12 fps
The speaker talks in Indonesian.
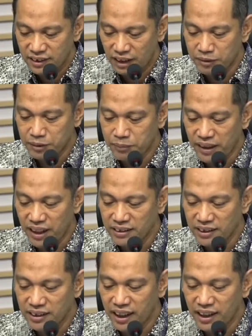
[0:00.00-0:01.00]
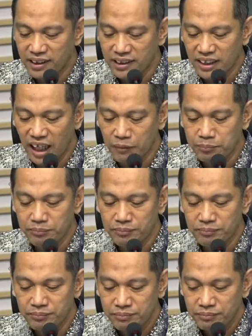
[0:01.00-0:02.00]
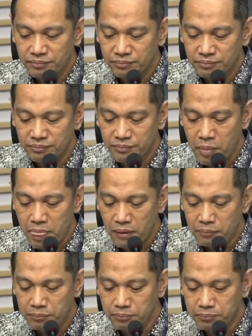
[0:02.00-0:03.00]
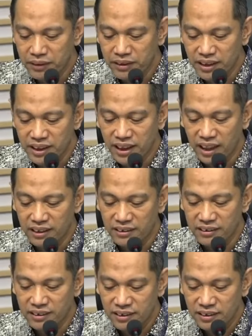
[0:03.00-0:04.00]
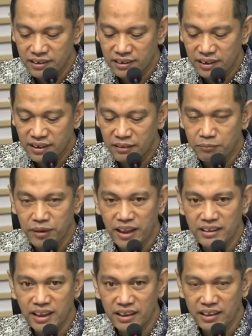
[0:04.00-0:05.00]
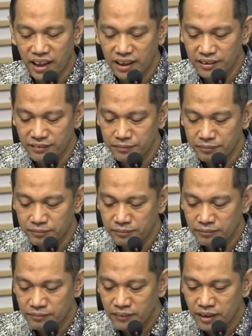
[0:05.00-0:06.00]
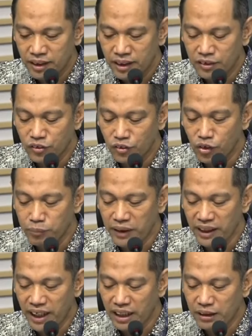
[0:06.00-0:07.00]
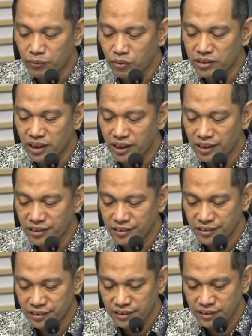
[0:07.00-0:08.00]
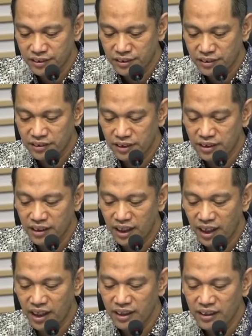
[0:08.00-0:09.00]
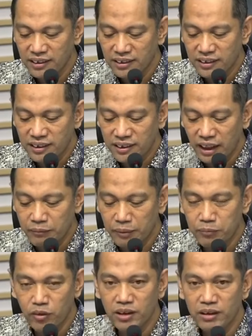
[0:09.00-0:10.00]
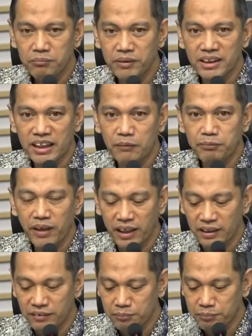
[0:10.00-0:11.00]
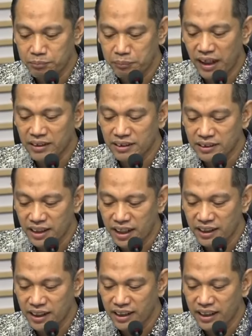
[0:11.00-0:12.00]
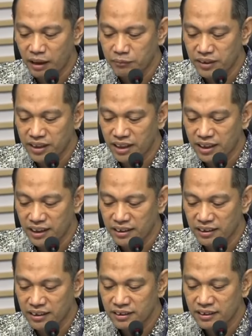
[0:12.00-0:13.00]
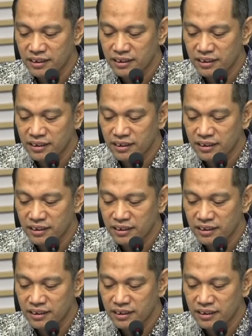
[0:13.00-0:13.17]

kami sepakati naik ke tahap penyidikan berdasarkan kecukupan alat bukti sehingga kami pun menetapkan para tersangka dalam kegiatan